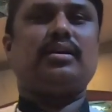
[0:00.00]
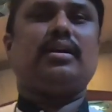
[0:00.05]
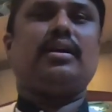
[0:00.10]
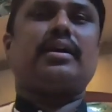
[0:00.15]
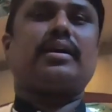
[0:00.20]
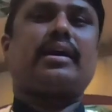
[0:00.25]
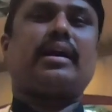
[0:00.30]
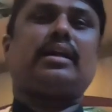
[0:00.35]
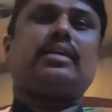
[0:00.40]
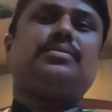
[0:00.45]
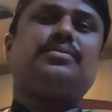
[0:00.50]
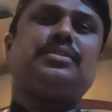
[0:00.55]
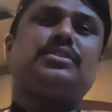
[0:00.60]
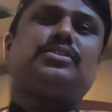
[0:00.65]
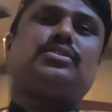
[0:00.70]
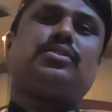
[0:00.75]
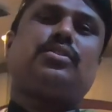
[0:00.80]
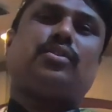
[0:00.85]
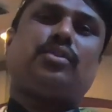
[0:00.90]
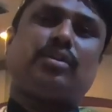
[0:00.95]
আচ্ছা। কালি
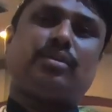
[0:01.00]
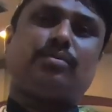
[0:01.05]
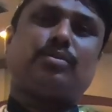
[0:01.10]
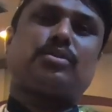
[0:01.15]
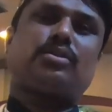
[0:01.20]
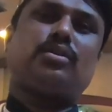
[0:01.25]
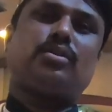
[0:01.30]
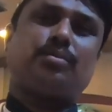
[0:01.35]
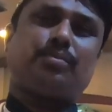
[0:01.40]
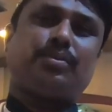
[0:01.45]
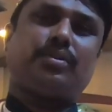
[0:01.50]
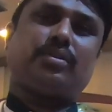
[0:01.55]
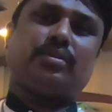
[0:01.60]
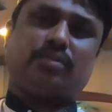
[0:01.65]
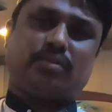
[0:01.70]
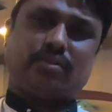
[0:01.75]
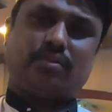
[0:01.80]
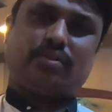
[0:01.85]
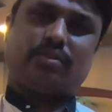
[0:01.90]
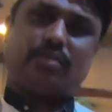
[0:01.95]
মির্চ হোয়াইট মশলার উপরে
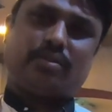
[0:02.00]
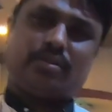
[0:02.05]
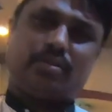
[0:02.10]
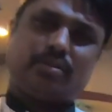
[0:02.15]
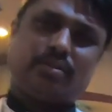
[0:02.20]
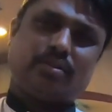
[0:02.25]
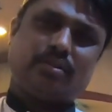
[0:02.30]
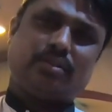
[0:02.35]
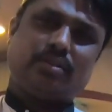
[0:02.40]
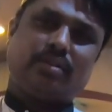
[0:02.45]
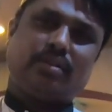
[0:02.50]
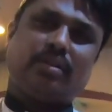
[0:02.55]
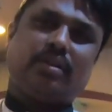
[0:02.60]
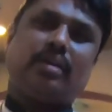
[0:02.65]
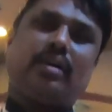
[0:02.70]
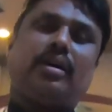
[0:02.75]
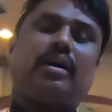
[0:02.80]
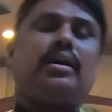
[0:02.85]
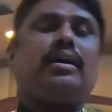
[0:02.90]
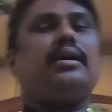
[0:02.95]
আচ্ছা
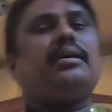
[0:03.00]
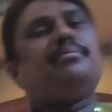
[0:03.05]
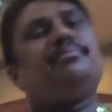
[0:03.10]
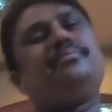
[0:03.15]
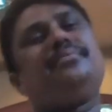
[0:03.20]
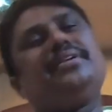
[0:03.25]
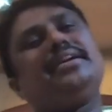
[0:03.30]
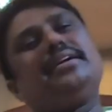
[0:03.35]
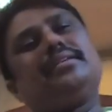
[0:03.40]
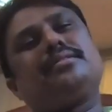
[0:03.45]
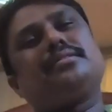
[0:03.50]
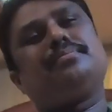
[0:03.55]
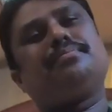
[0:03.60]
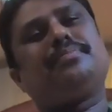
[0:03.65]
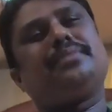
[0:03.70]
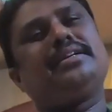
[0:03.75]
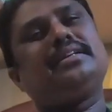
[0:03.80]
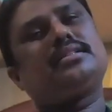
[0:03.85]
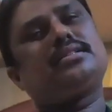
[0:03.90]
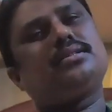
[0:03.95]
আর মেন কোর্সে
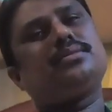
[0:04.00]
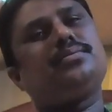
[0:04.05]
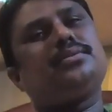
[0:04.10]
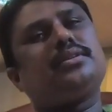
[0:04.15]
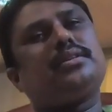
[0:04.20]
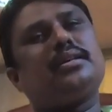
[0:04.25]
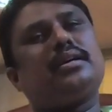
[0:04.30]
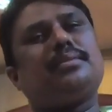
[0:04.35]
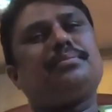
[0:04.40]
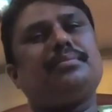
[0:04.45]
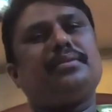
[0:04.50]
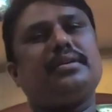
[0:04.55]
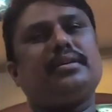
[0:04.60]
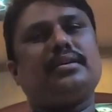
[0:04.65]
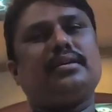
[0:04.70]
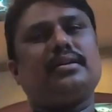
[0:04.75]
ব্রেডসের মধ্যে আপনি